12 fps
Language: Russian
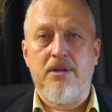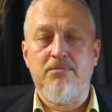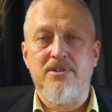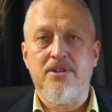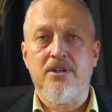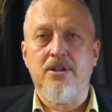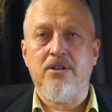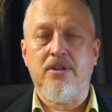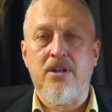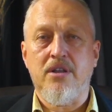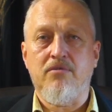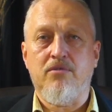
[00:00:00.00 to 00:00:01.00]
обязательно
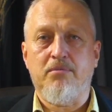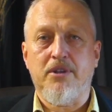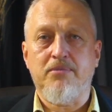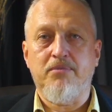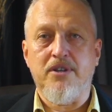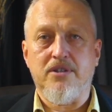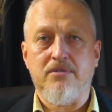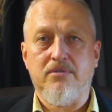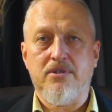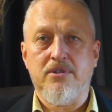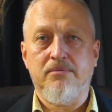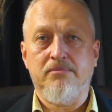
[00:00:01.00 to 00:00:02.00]
на него
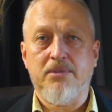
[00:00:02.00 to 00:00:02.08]
подписываться,